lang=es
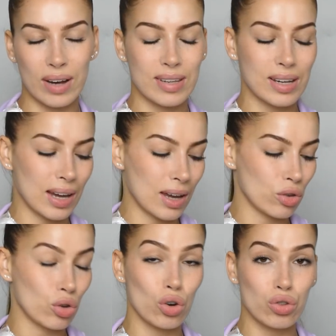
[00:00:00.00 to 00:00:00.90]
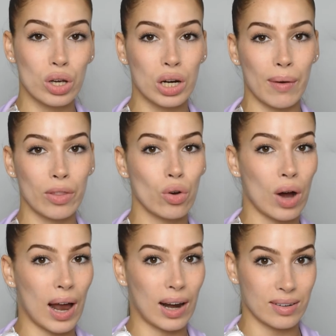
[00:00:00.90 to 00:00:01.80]
Así que yo lo estoy grabando
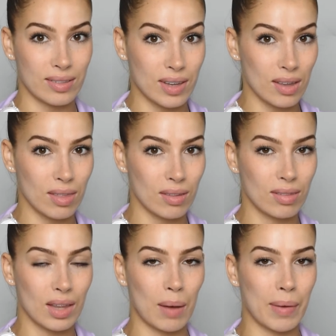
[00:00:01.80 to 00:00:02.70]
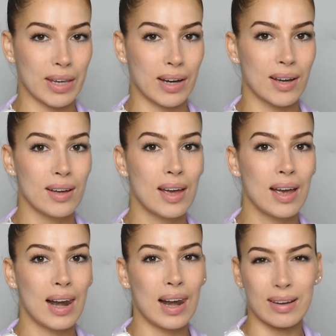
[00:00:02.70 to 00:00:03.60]
a las 10 de la mañana,
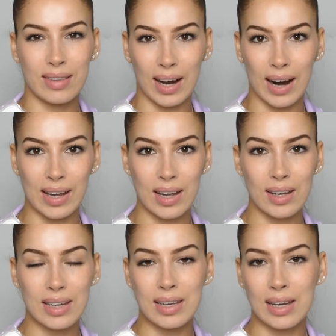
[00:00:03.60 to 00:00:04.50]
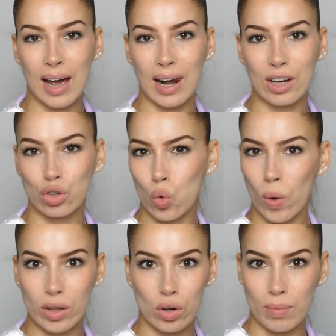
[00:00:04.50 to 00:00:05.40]
las dejaré y a las
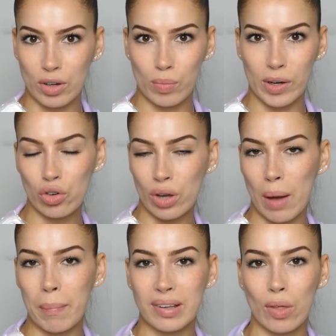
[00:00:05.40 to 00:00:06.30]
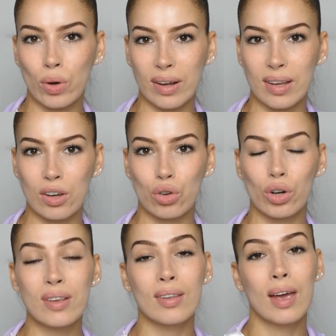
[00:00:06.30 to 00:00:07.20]
4 más o menos, que ya han pasado unas 6
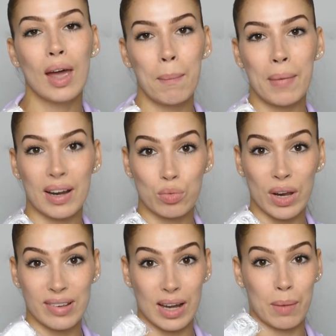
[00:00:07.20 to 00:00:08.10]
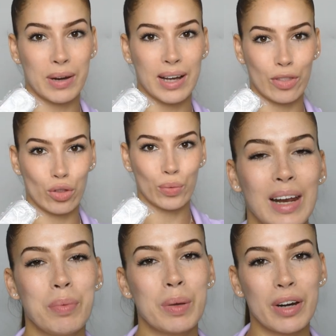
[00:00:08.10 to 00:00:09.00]
horas, me las voy a estar aplicando.
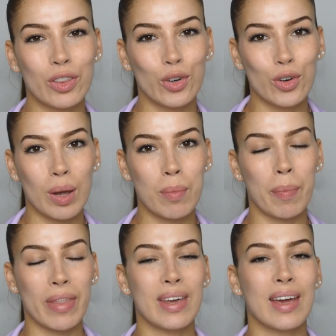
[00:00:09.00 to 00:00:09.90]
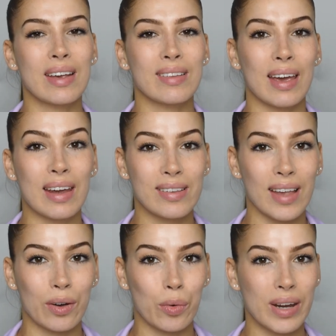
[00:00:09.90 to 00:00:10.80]
El primer tono que me pedí es
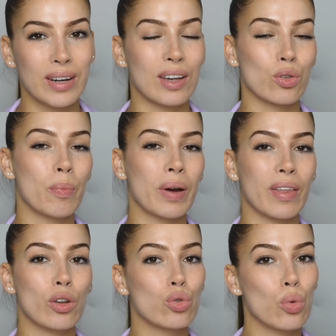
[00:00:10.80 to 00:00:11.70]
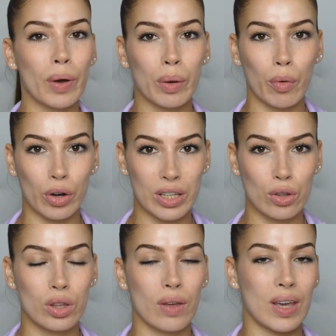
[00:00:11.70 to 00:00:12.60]
Asa Green, que es un verde súper
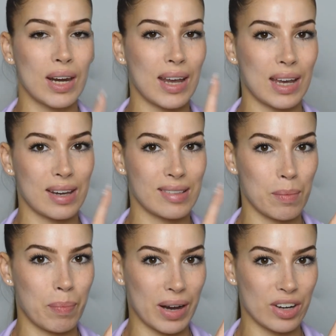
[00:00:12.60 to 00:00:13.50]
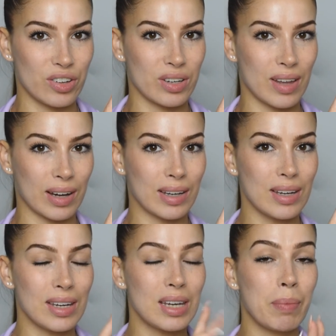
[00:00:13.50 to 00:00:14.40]
bonito, te viene en este packaging de
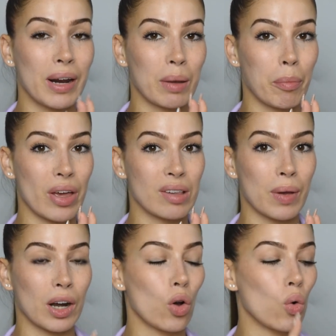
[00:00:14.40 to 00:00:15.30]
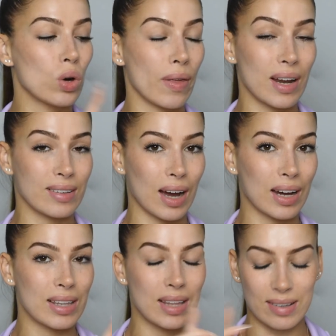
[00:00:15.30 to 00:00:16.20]
aquí y para que podáis verlo, una de las
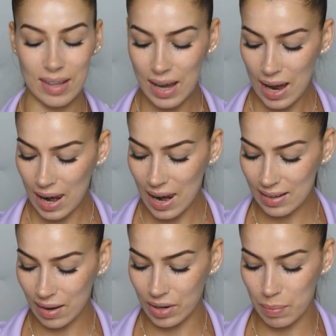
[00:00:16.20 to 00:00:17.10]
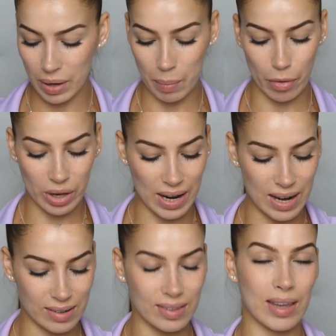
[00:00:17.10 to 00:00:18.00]
cajitas las abrí para poder
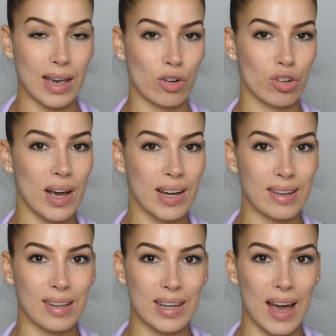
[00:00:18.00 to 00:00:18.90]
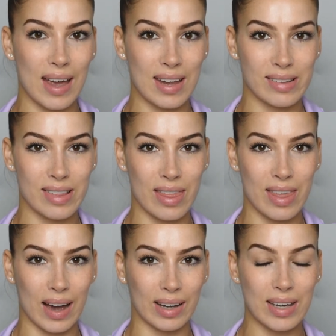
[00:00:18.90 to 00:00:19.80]
enseñarosla, que sería este
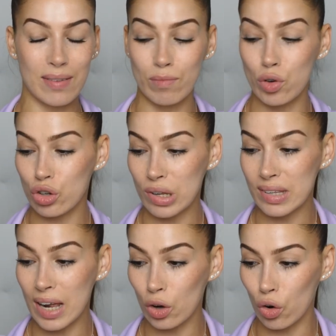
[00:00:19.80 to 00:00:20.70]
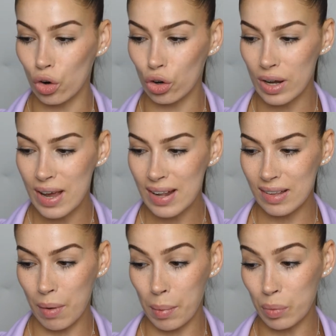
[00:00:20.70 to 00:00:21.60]
de aquí. No sé si el color
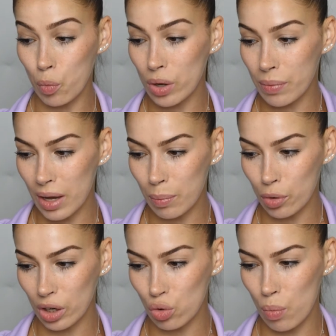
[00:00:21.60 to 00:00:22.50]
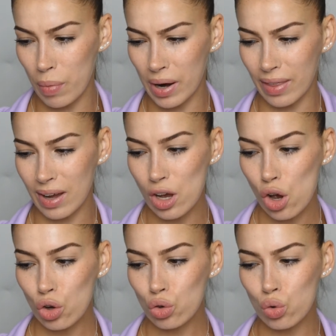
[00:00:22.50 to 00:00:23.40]
se va a ver muy bien porque es un verde
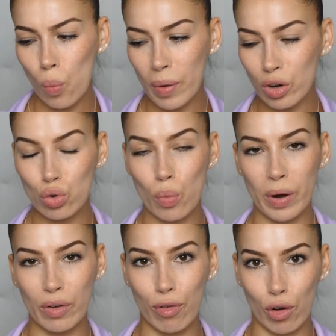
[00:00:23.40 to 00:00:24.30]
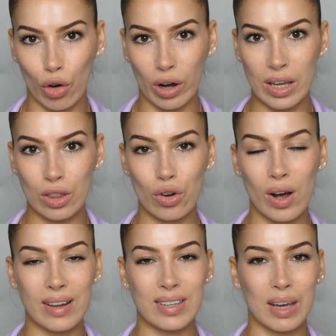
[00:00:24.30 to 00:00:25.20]
súper, súper flojito,
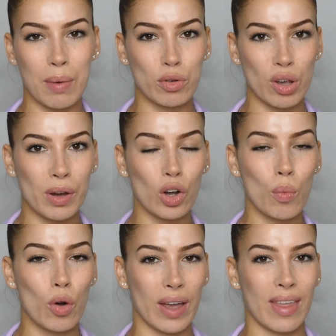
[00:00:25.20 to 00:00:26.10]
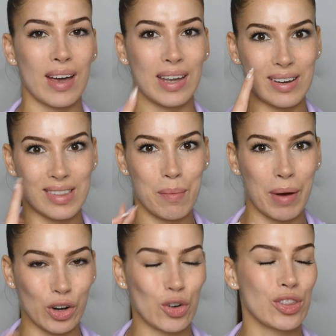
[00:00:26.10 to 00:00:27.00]
así que vamos a ver cómo queda en este
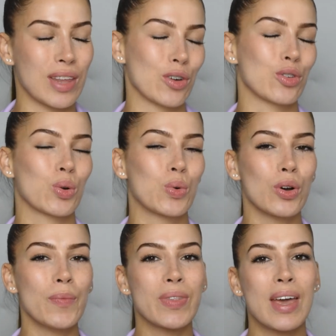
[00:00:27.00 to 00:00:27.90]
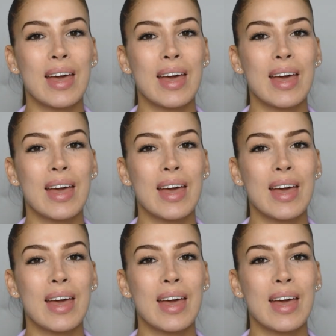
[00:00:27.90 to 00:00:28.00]
marrón tan oscuro.